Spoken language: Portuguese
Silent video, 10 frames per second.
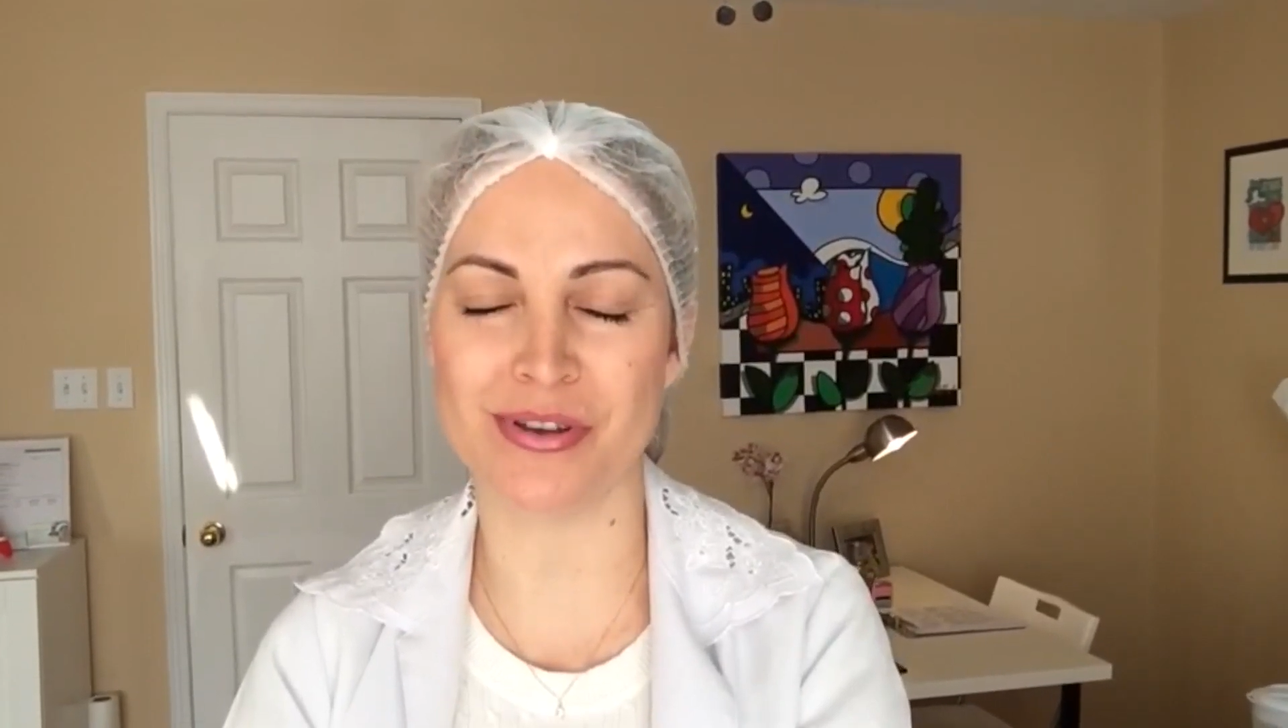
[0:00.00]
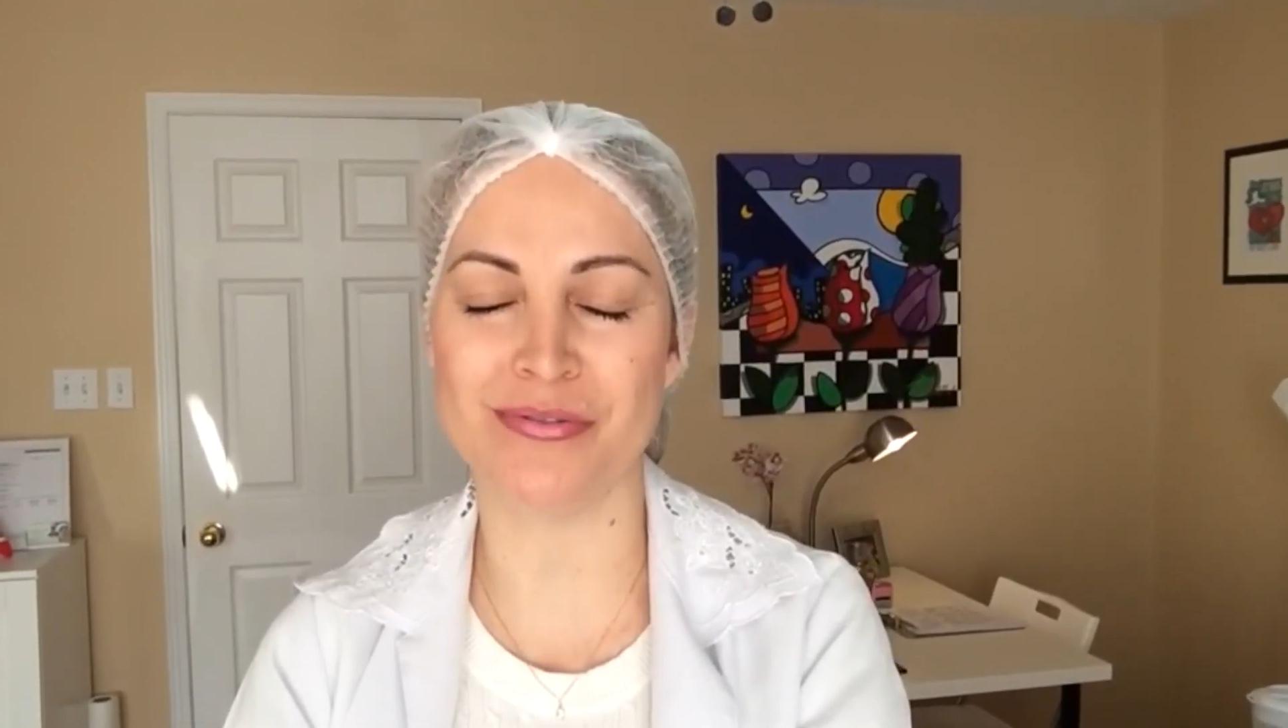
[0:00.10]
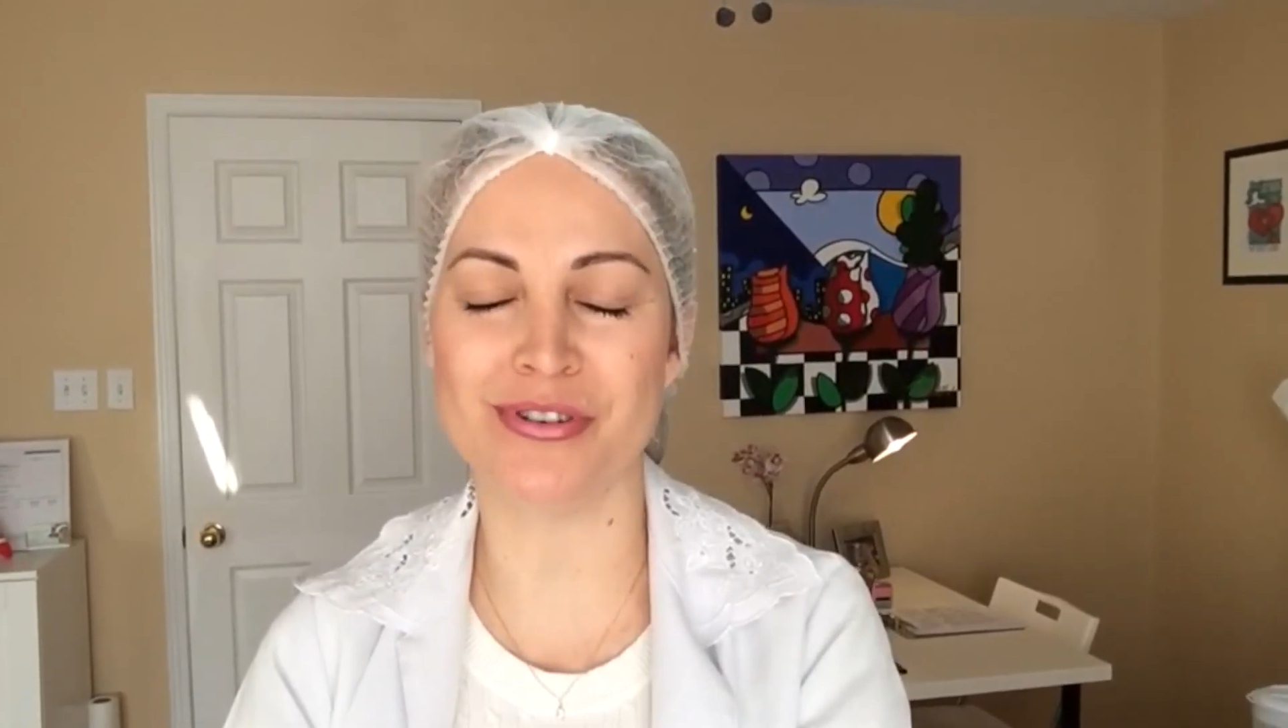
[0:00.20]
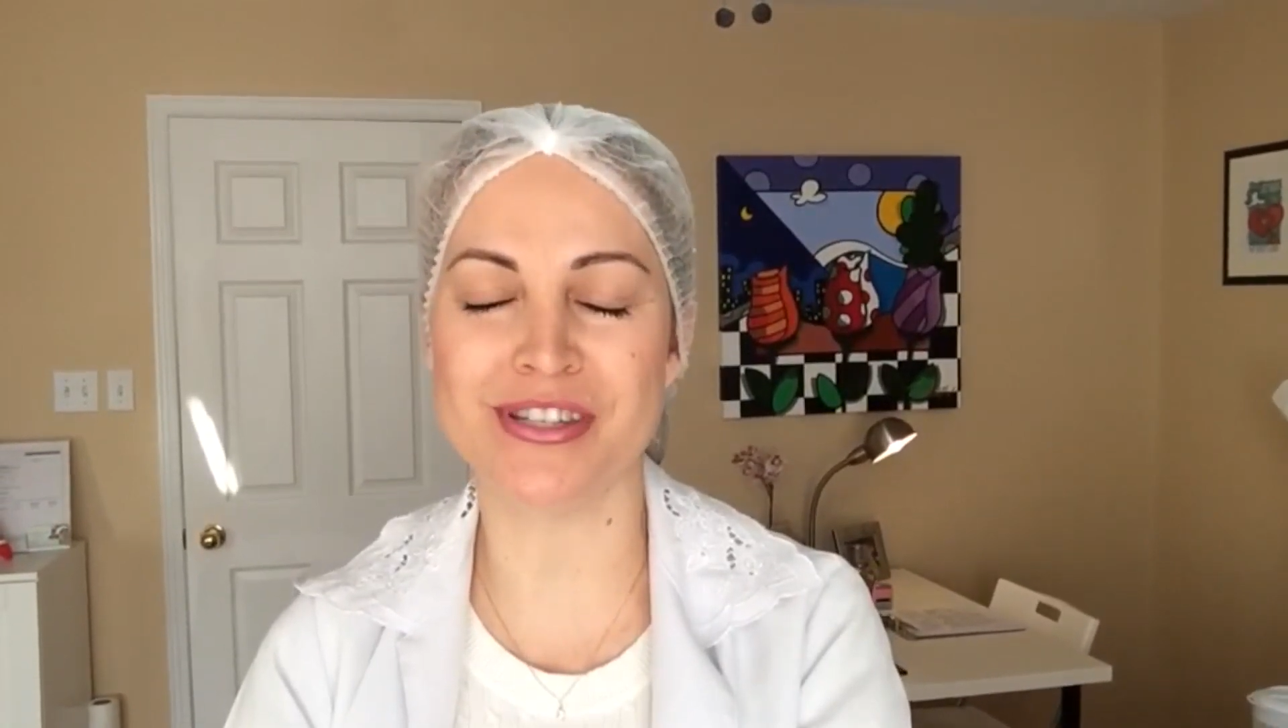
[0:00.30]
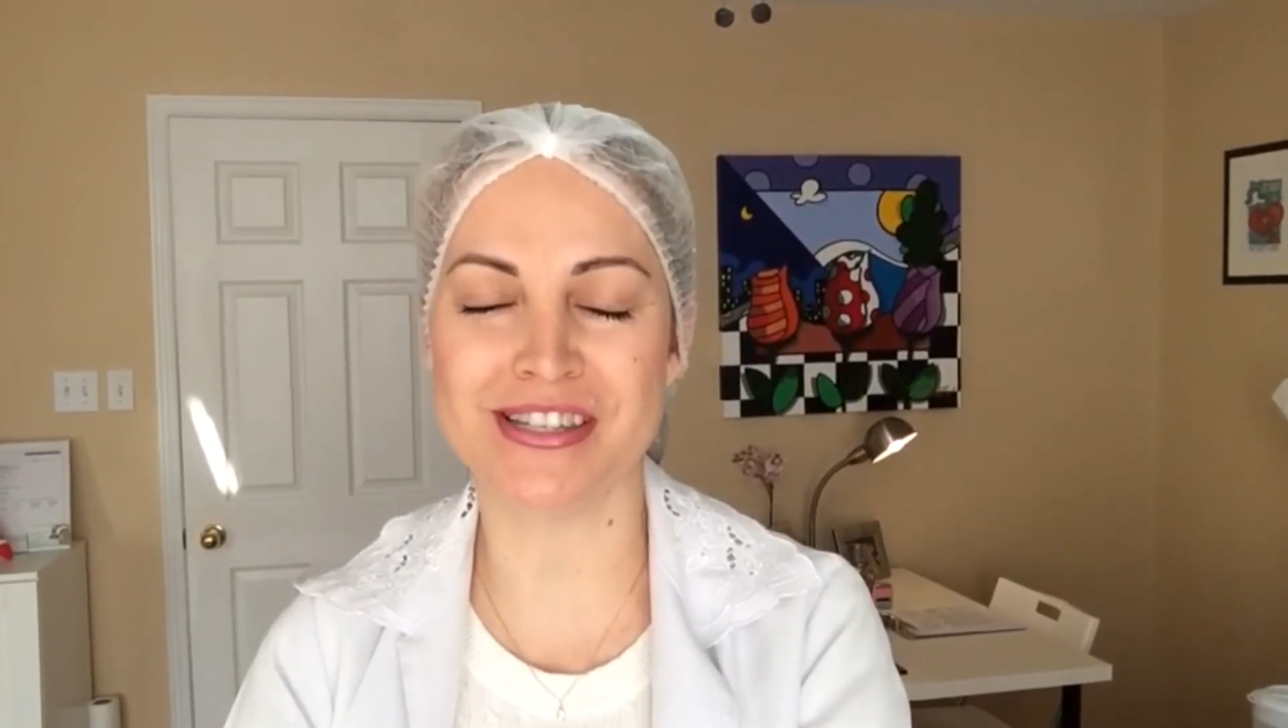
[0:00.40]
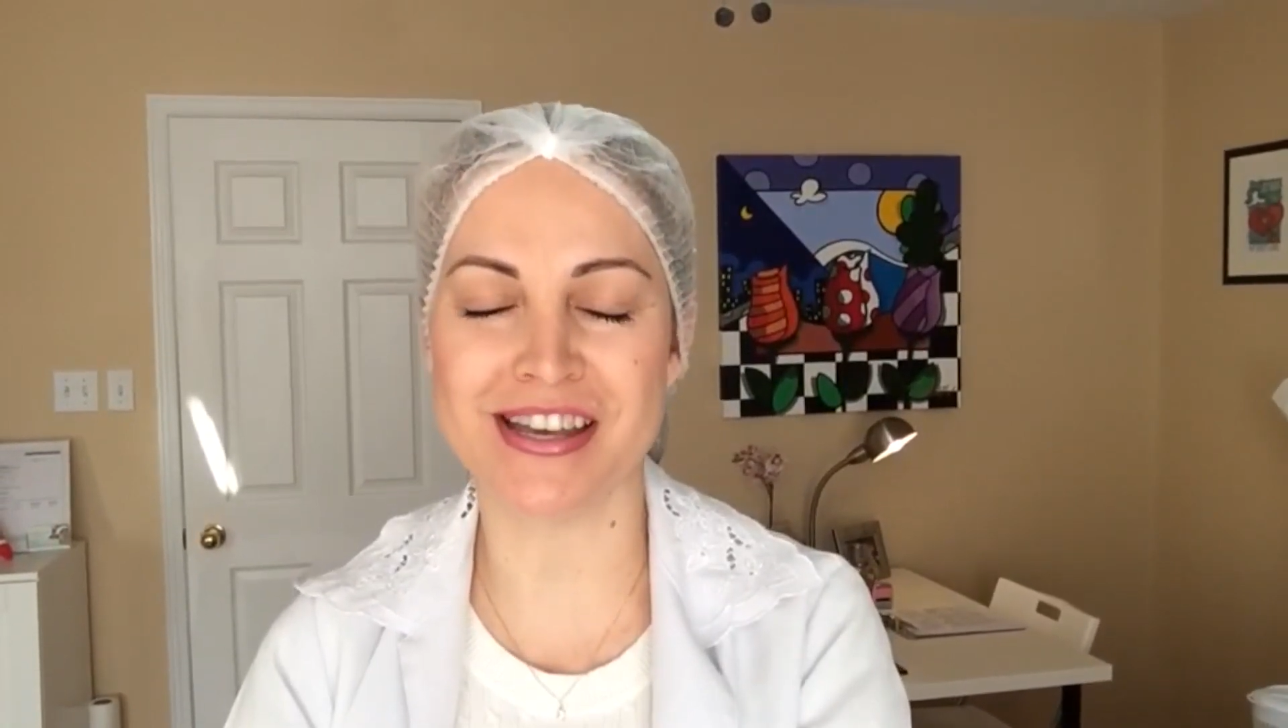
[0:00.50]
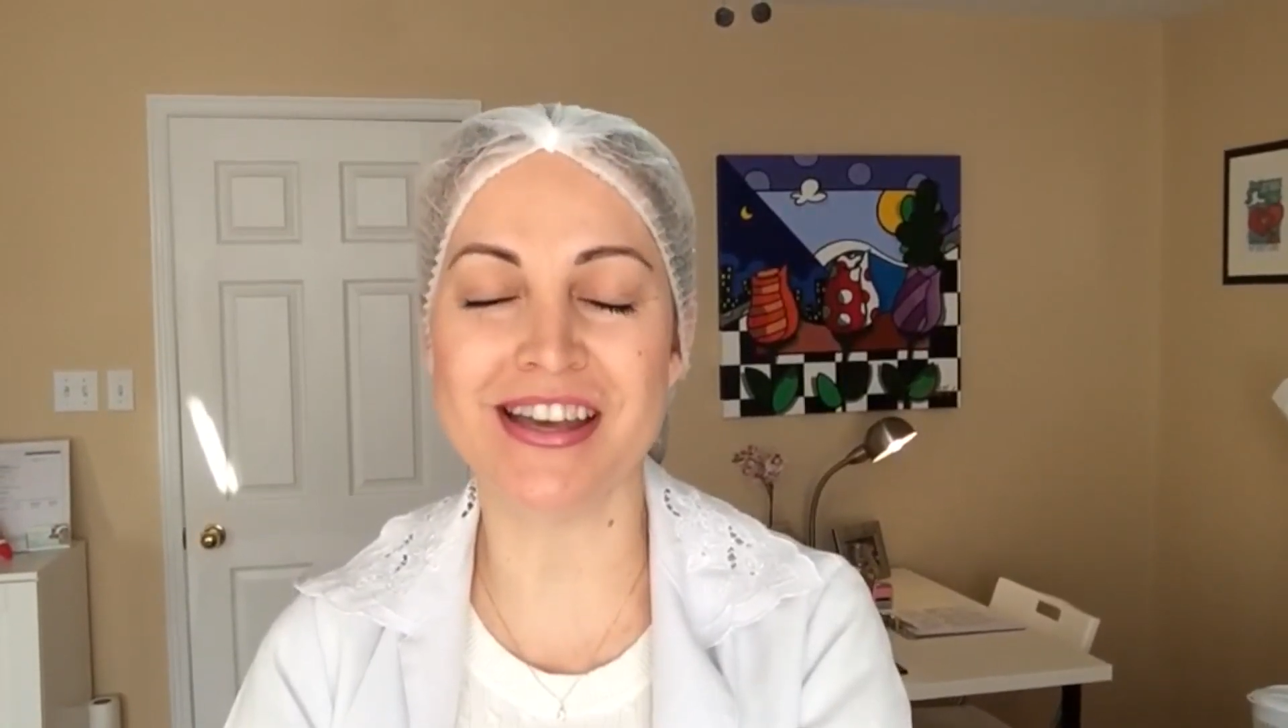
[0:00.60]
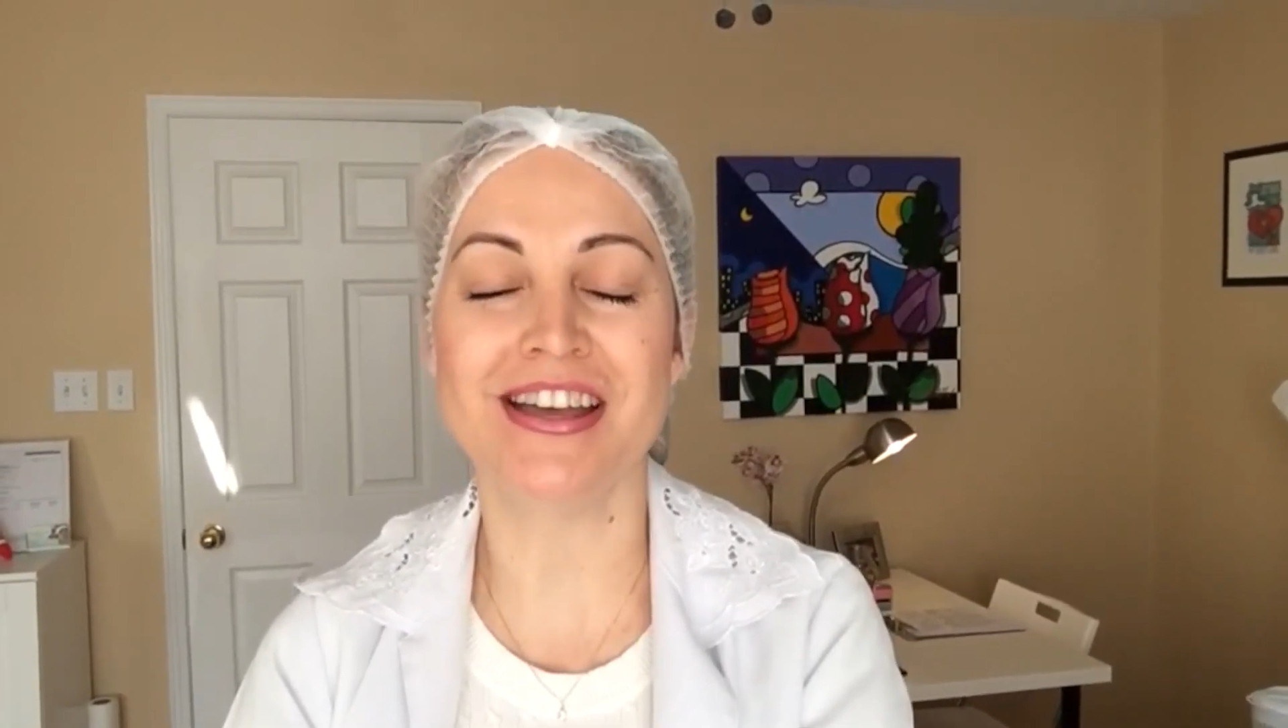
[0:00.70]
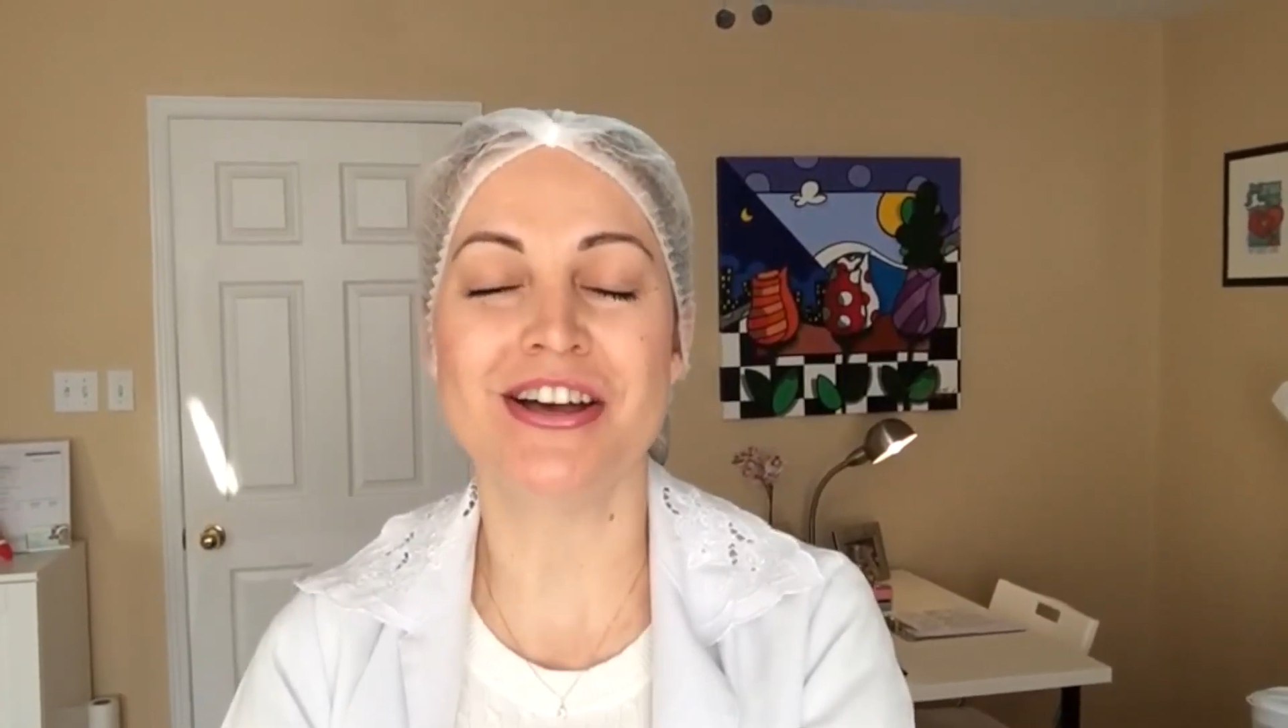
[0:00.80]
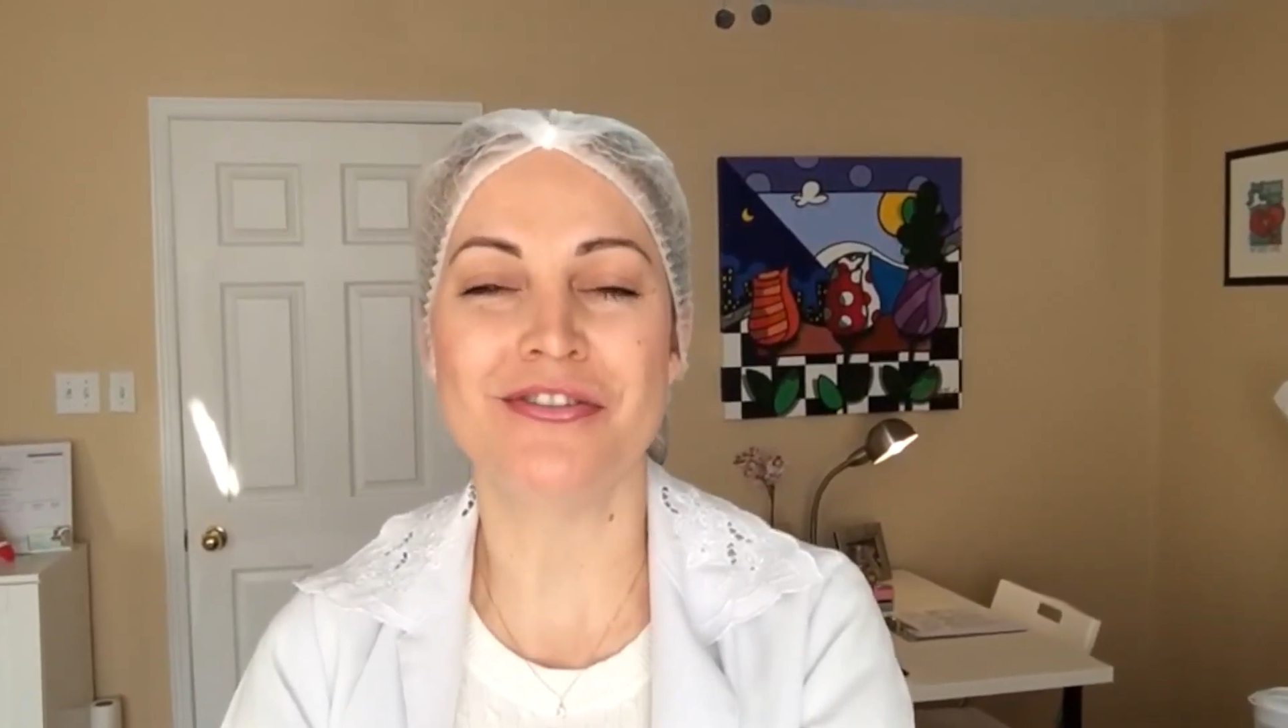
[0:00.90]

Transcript: que você